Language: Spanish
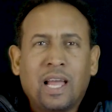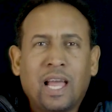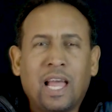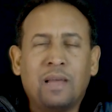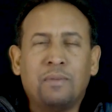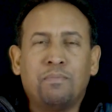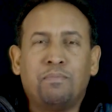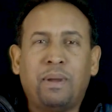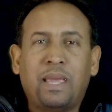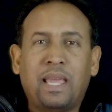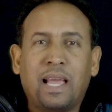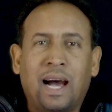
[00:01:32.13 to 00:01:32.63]

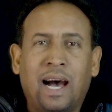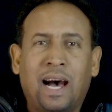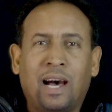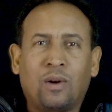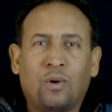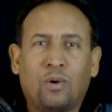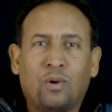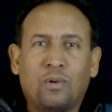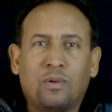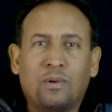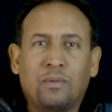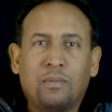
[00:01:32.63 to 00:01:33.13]

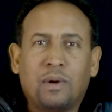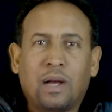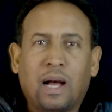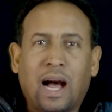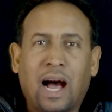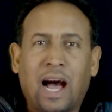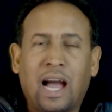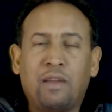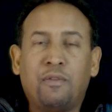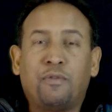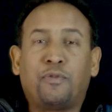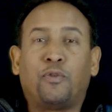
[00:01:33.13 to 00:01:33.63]
enviaron
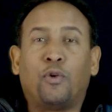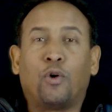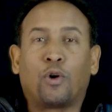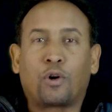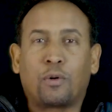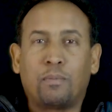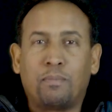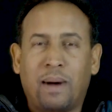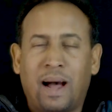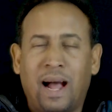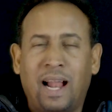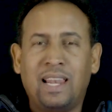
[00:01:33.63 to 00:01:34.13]
a
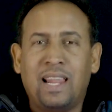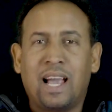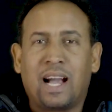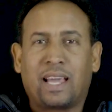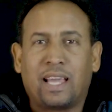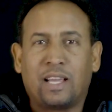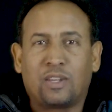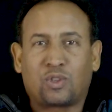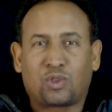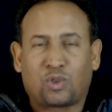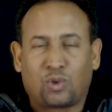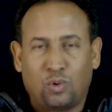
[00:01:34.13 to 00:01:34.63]
informarle a
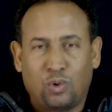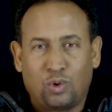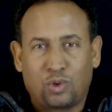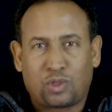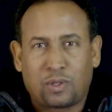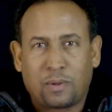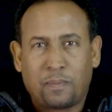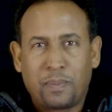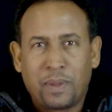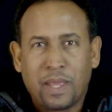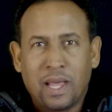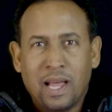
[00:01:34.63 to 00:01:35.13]

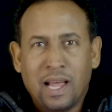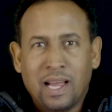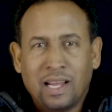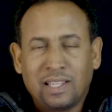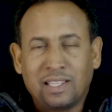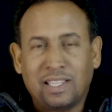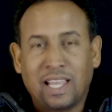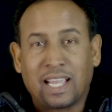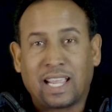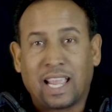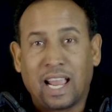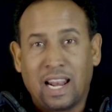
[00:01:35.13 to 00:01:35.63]
Jesús
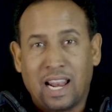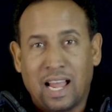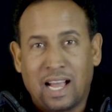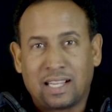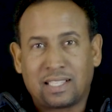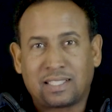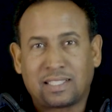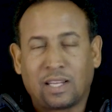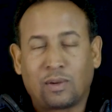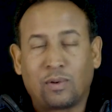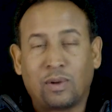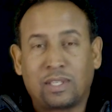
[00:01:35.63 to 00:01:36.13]
de que
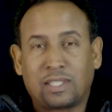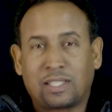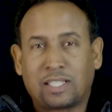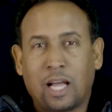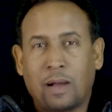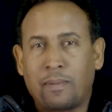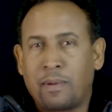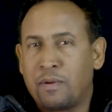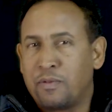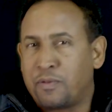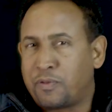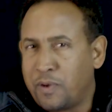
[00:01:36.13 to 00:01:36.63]
Lázaro
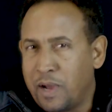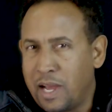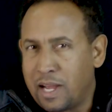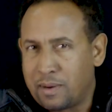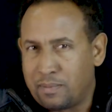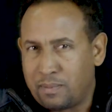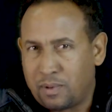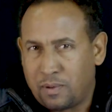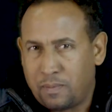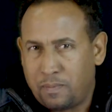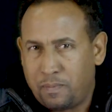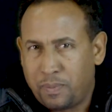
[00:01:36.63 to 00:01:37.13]
estaba
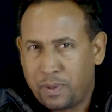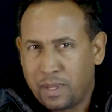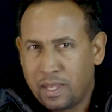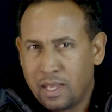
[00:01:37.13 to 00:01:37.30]
enfermo